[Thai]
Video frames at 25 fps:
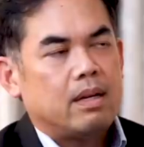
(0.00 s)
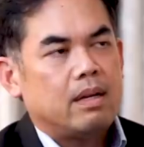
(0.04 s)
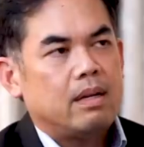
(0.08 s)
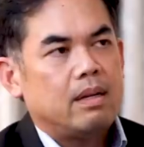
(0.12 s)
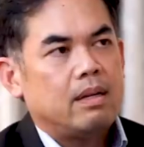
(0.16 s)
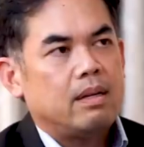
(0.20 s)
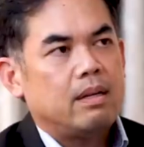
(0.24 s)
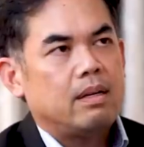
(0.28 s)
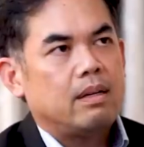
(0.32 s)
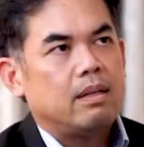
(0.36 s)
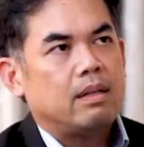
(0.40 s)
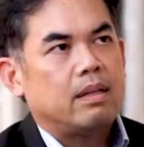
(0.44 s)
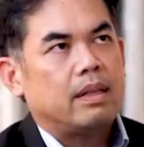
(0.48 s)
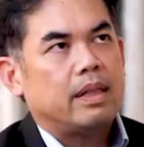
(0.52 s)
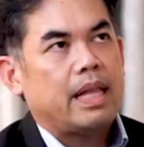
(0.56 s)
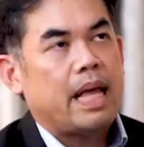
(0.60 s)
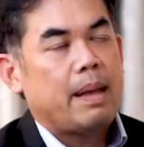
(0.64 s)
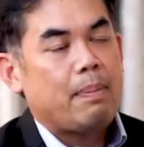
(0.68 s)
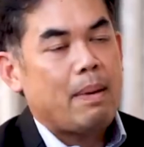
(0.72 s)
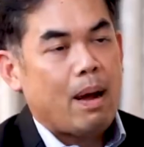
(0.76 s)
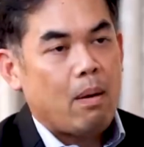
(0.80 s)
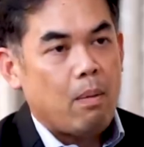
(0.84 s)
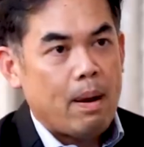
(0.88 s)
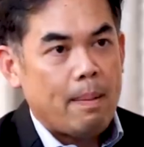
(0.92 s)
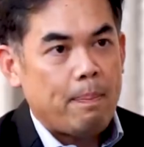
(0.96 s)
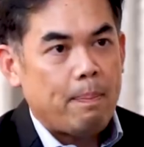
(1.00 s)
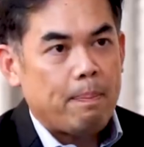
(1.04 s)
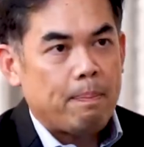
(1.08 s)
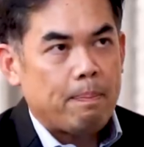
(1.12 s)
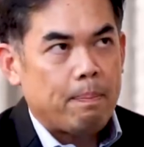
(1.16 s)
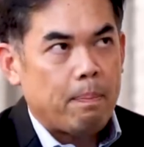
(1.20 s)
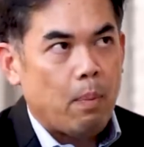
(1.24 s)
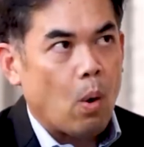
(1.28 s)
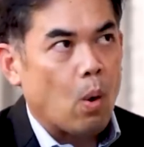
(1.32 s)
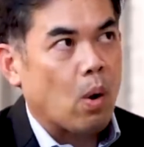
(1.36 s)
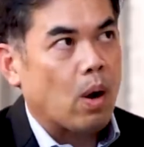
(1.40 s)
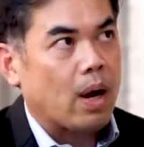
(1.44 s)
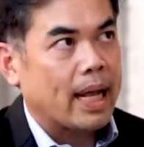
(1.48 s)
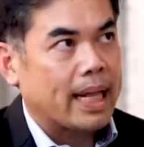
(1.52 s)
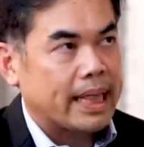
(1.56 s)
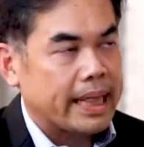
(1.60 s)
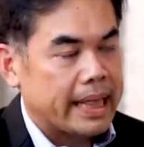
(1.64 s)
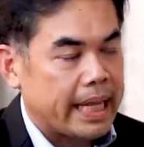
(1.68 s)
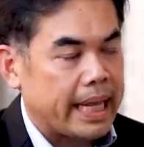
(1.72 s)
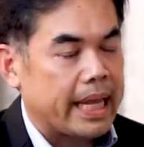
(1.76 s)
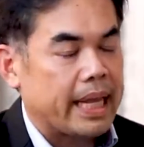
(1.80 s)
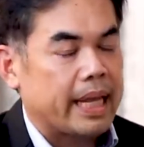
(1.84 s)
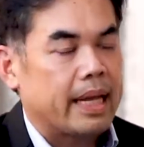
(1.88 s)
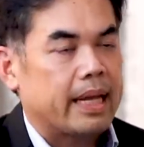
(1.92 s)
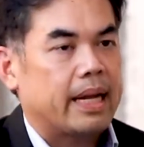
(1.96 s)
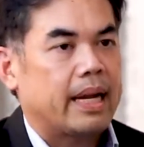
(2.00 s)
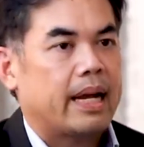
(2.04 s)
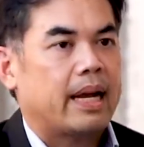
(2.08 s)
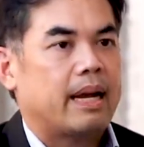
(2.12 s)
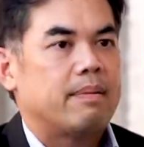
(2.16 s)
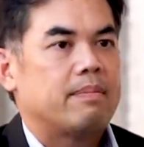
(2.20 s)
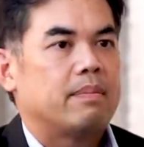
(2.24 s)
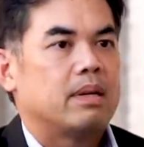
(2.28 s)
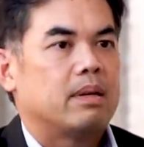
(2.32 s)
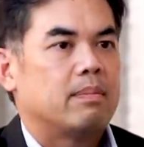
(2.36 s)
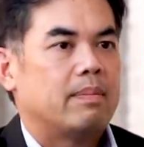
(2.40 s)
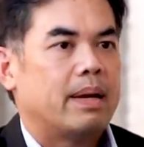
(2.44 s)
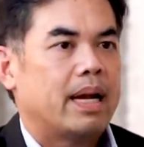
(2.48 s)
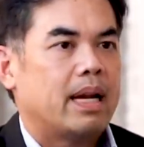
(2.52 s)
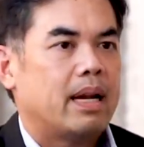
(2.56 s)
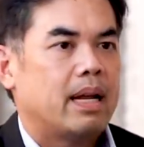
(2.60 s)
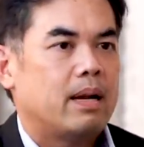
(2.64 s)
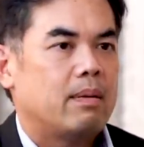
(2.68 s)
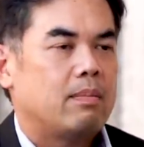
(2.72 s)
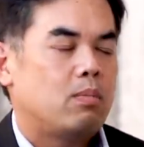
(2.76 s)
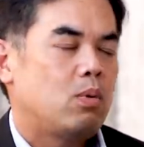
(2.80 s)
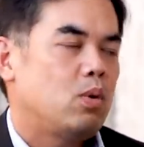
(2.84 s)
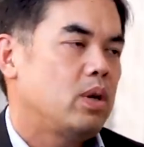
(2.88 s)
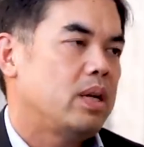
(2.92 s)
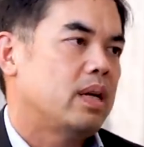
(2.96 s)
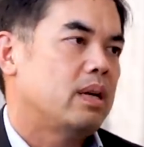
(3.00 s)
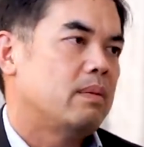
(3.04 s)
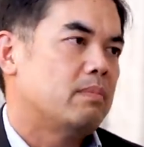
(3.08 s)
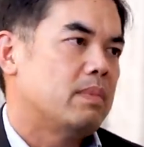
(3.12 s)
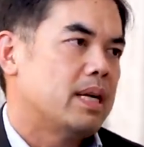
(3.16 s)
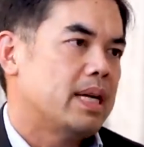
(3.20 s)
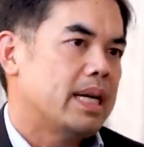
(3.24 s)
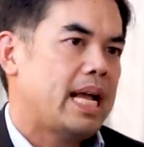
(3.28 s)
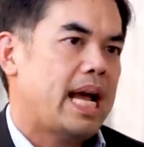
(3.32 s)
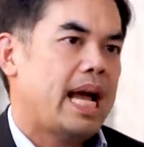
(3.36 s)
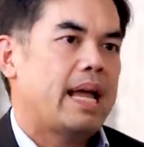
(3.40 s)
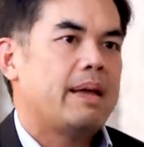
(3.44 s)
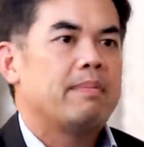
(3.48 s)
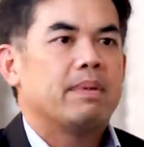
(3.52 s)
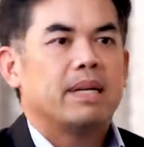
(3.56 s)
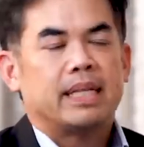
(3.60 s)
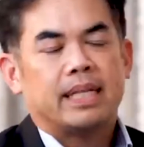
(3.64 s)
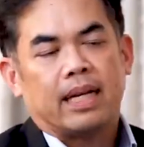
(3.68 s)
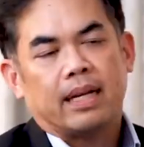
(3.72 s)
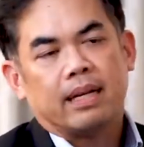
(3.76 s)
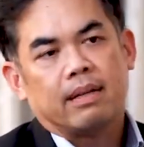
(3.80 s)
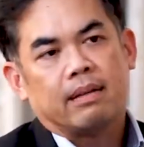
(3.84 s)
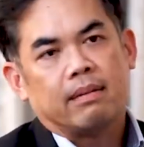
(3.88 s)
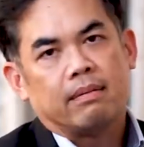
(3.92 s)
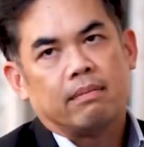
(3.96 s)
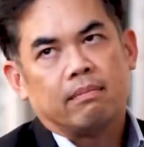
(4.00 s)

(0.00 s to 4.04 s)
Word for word: คือในภาวะปกตินะครับหรือแม้กระทั่งพูดถึงเมืองไทยเมื่อสัก